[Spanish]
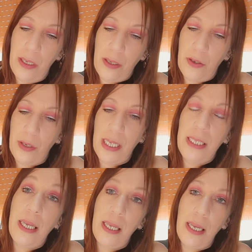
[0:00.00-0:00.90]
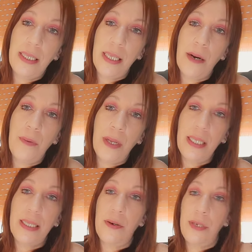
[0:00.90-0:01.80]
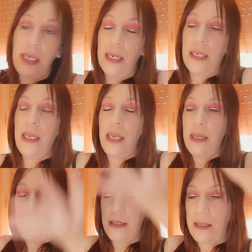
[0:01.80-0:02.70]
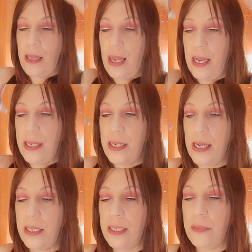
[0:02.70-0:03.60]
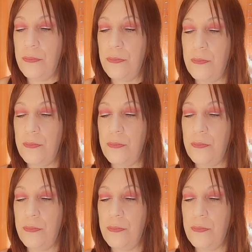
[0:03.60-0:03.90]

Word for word: coges ese agua de esa olla y te la echas